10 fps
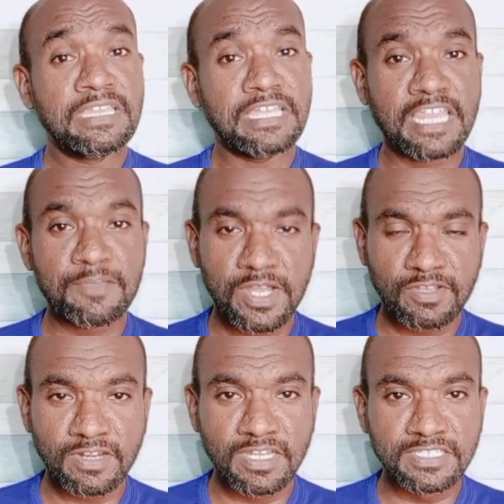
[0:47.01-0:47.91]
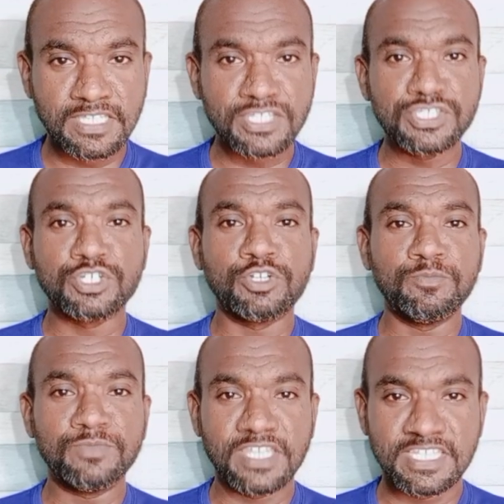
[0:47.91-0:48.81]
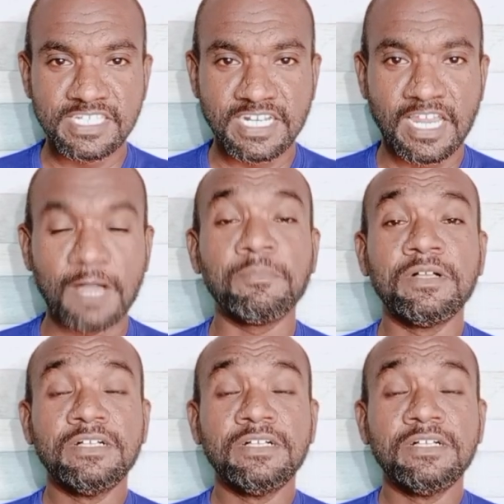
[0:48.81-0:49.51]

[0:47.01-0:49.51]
நிறைய மாணவர்களுக்கு தெரிஞ்சிருக்கணும் தெரிஞ்சிருக்கலாம்